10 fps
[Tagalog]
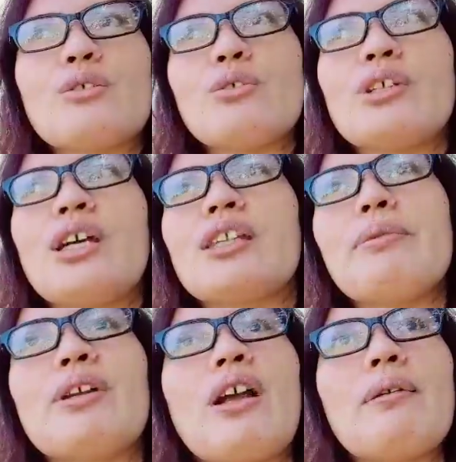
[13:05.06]
So, dati
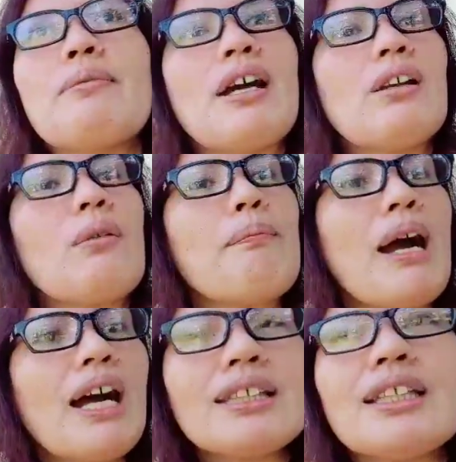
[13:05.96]
meron kami mga
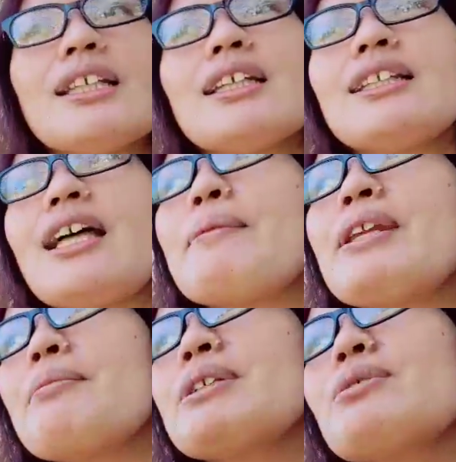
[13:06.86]
alugbati. Dami
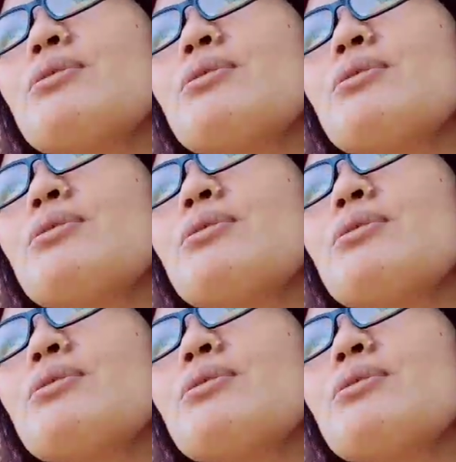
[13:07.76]
naming